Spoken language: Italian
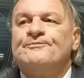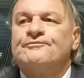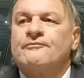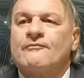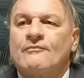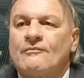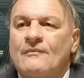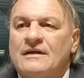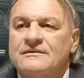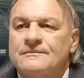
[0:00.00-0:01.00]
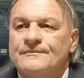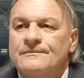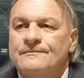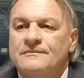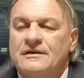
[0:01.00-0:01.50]

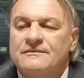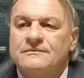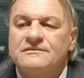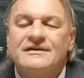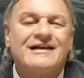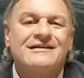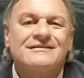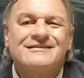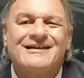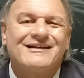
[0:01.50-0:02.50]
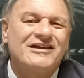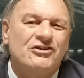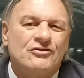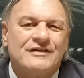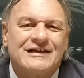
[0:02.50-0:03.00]
mm,
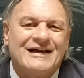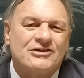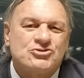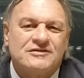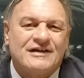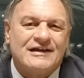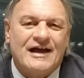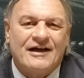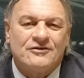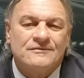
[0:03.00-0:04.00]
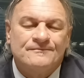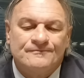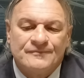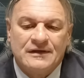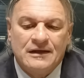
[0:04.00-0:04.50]
declino del calcio italiano.
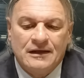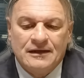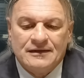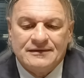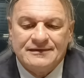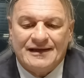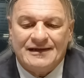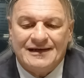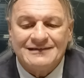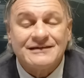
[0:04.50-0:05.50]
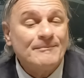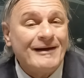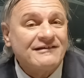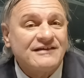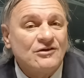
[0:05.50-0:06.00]
Dall'altra
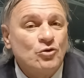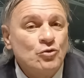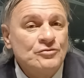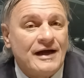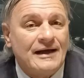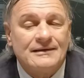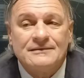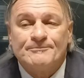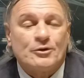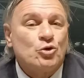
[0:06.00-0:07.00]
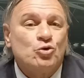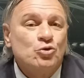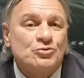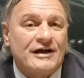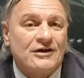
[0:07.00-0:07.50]
parte una
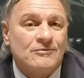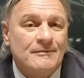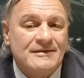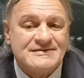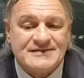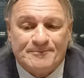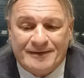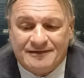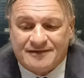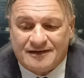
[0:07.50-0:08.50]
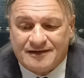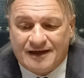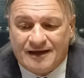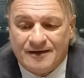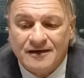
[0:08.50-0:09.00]
procura, come ben sapete,
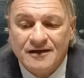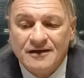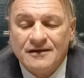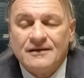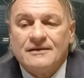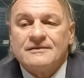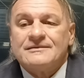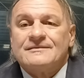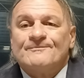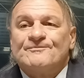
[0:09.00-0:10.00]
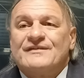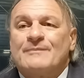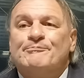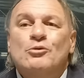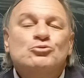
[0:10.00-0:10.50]
che
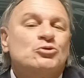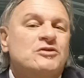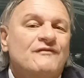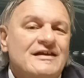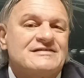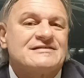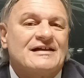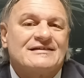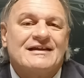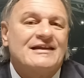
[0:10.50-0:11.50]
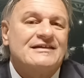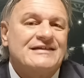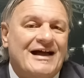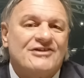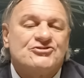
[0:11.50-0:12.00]
dal punto di vista delle
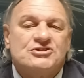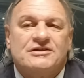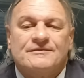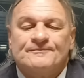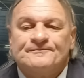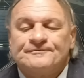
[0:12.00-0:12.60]
indagini